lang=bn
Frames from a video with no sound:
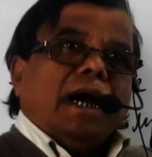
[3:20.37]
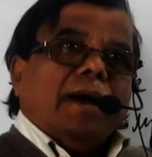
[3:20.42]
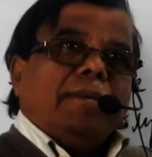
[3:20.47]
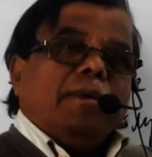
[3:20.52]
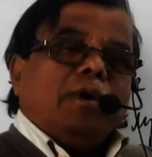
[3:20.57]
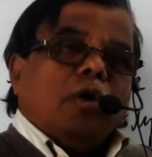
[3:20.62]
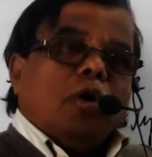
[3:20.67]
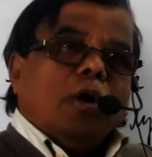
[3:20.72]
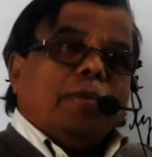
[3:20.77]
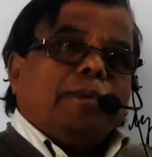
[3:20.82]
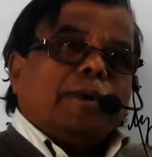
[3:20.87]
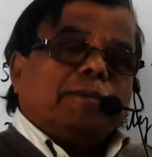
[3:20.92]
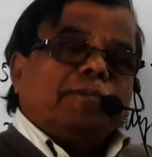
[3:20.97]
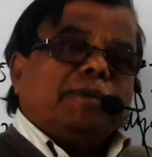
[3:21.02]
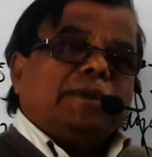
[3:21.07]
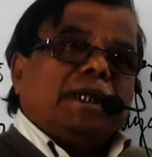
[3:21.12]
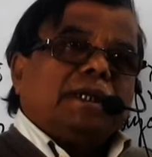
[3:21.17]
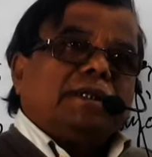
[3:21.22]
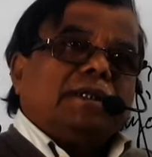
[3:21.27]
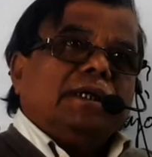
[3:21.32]
এবং অপর
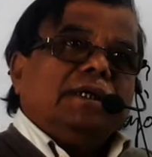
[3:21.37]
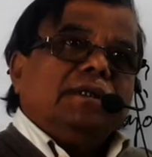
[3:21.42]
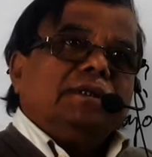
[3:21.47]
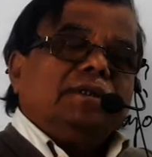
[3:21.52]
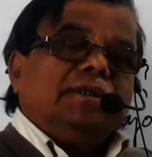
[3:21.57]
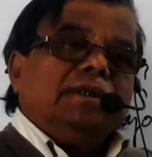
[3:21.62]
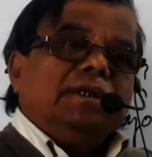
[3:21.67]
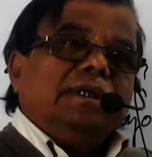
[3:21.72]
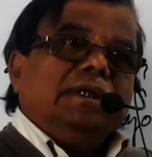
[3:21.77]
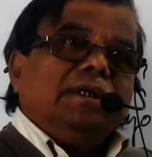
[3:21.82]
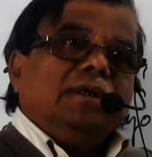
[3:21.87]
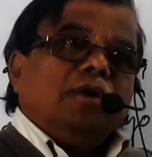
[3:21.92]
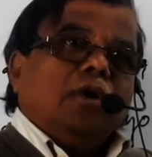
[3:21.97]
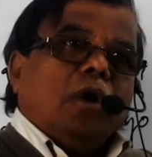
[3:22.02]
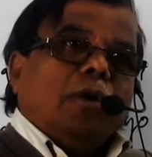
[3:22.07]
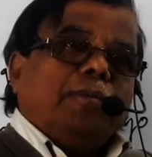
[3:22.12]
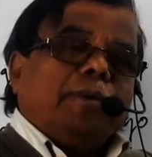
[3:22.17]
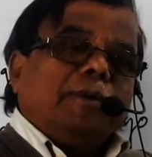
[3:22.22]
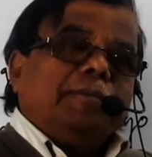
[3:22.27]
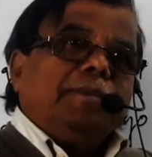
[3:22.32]
পদার্থের যদি
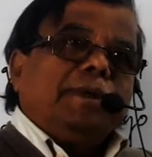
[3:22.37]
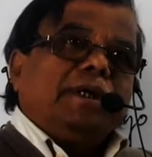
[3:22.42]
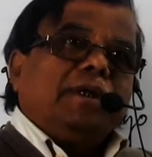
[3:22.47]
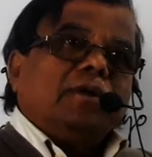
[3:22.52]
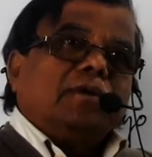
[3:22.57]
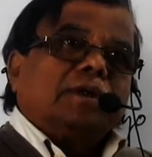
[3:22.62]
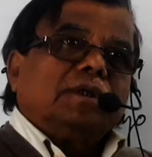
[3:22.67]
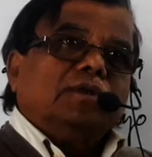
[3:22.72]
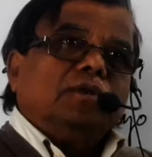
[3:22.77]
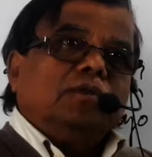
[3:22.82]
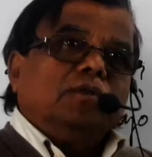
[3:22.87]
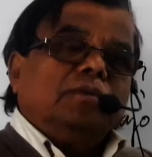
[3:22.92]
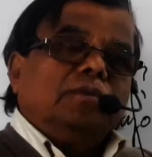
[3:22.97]
অপর বিক্রিয়কটা